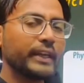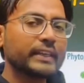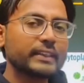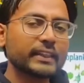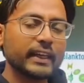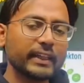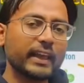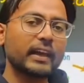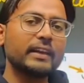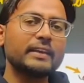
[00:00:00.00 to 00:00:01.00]
ईट करते हैं दे
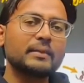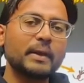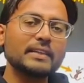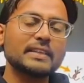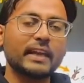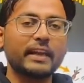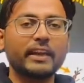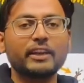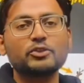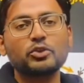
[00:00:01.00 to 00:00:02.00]
आर इटन बाय
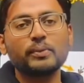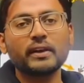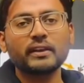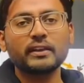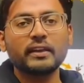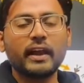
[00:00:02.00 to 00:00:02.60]
सेकेंडरी कंज्यूमर